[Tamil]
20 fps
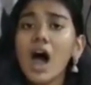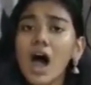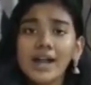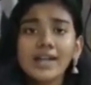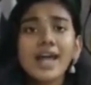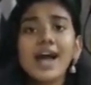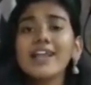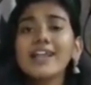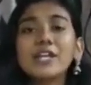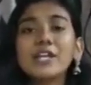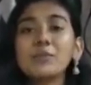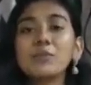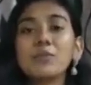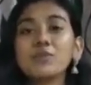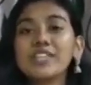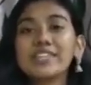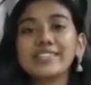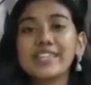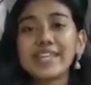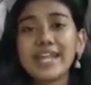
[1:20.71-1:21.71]
ஆண்டாளிடம்
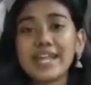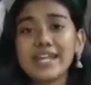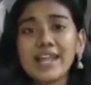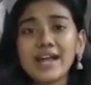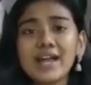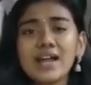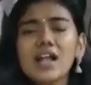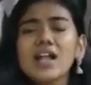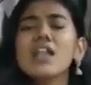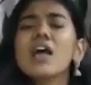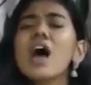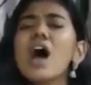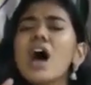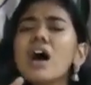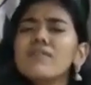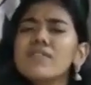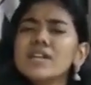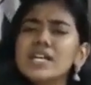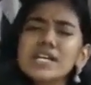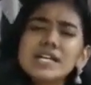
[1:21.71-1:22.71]
உதித்த எண்ணங்கள்
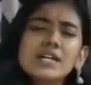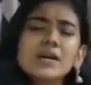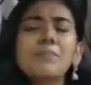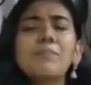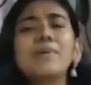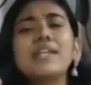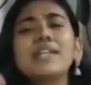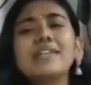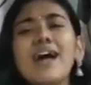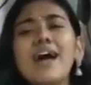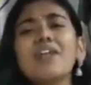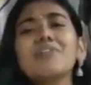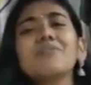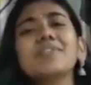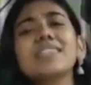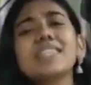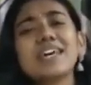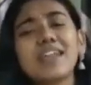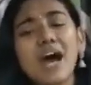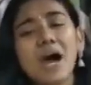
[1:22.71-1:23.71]
அவளுக்கு பின்னால்
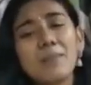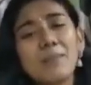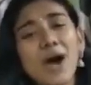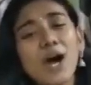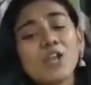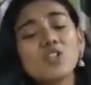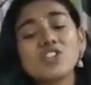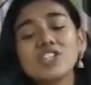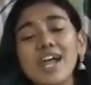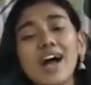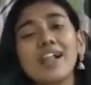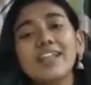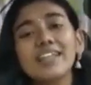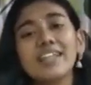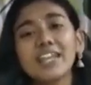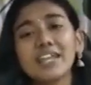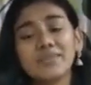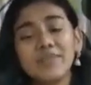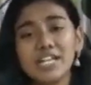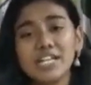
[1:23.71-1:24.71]
வந்த ராமானுஜரால்
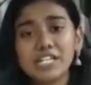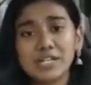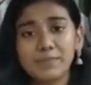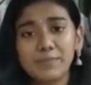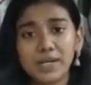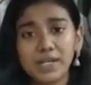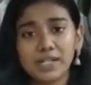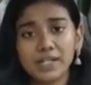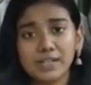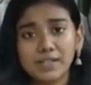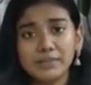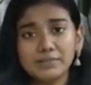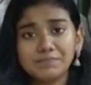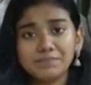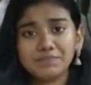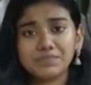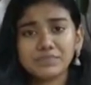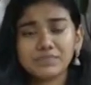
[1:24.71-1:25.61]
நிறைவேற்றப்பட்டது